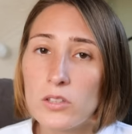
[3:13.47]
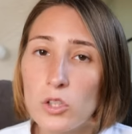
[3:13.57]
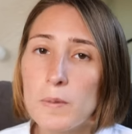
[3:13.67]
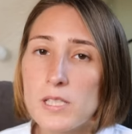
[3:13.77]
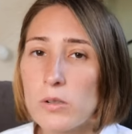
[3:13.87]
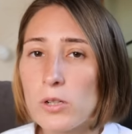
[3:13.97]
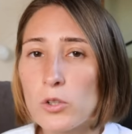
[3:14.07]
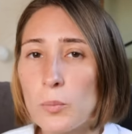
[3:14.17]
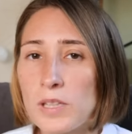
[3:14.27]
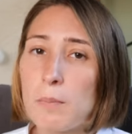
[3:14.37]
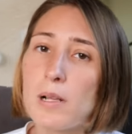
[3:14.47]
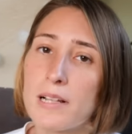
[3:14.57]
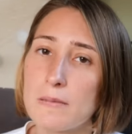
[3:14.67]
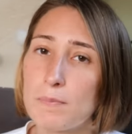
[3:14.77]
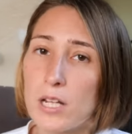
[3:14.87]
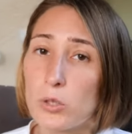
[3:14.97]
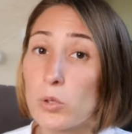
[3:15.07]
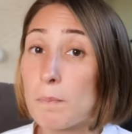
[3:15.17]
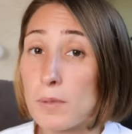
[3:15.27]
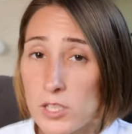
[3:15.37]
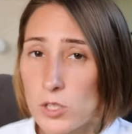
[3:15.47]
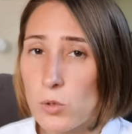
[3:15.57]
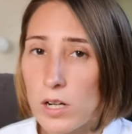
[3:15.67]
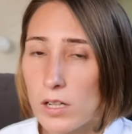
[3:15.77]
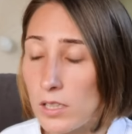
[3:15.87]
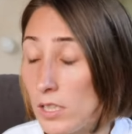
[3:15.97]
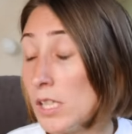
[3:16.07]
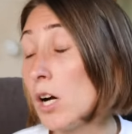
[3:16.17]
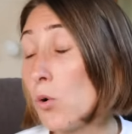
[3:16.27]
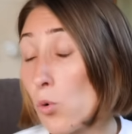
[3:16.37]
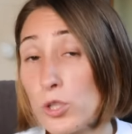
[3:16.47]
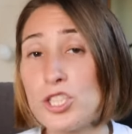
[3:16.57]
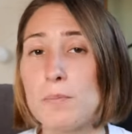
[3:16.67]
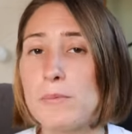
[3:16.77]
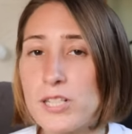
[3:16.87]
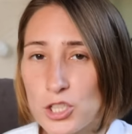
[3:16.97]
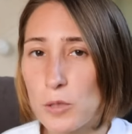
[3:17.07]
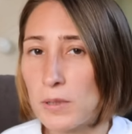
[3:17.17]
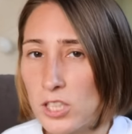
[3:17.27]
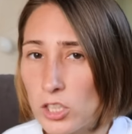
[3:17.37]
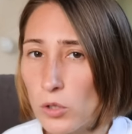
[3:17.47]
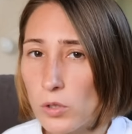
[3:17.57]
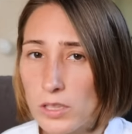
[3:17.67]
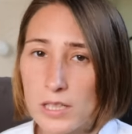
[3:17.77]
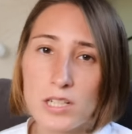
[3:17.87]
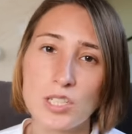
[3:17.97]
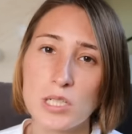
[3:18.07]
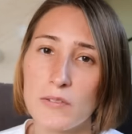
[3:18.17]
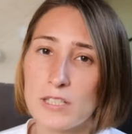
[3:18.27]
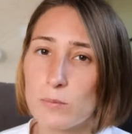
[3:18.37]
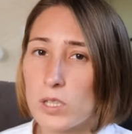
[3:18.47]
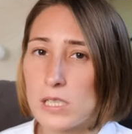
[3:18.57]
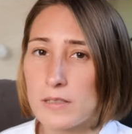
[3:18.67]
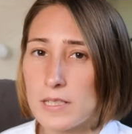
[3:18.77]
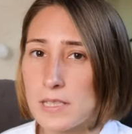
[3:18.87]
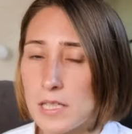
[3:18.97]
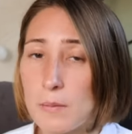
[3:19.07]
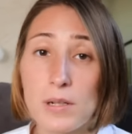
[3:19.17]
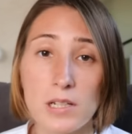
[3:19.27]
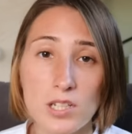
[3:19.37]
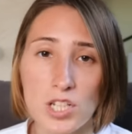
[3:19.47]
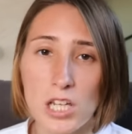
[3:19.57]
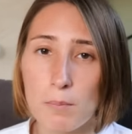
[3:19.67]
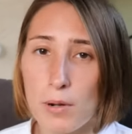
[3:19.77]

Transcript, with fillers: Но поскольку у меня была температура под 40 и я очень большой паникер, я решила воспользоваться приложением,